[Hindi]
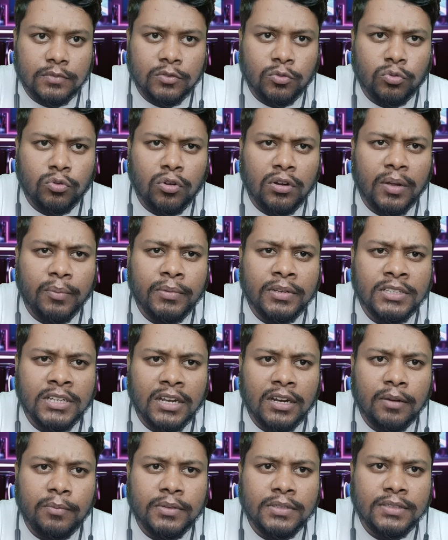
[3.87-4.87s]
उन्होंने अपने
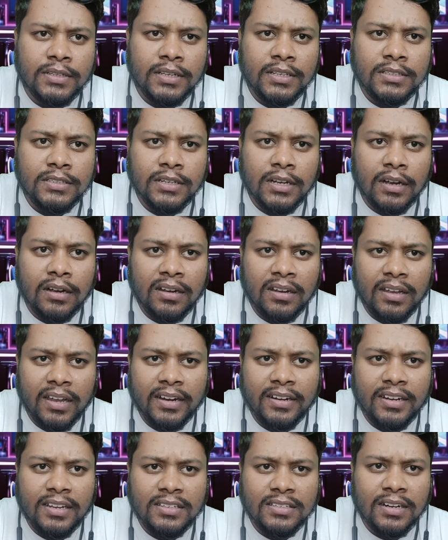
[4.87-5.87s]
चैनल में सीरीज का
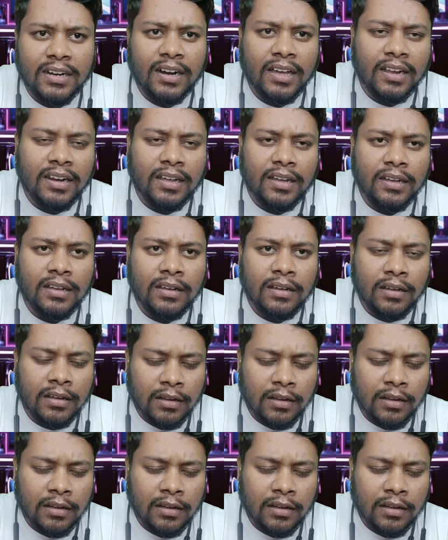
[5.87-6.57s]
एक टीज़र डाला है